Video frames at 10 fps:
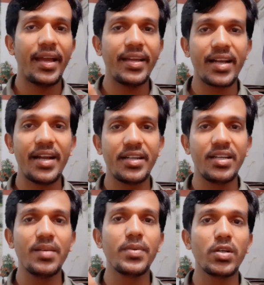এই গাড়িটি
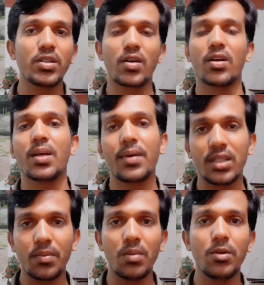নিয়ে ভিডিওতে
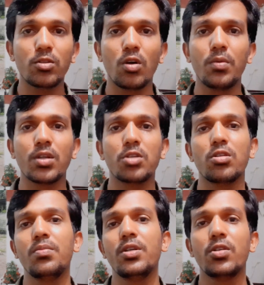কথাবার্তা বলবো তো বন্ধুরা
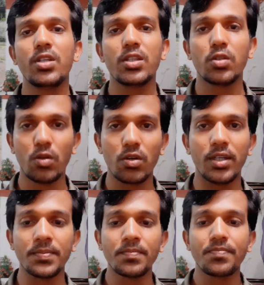জন ভিডিওটি শুরু করি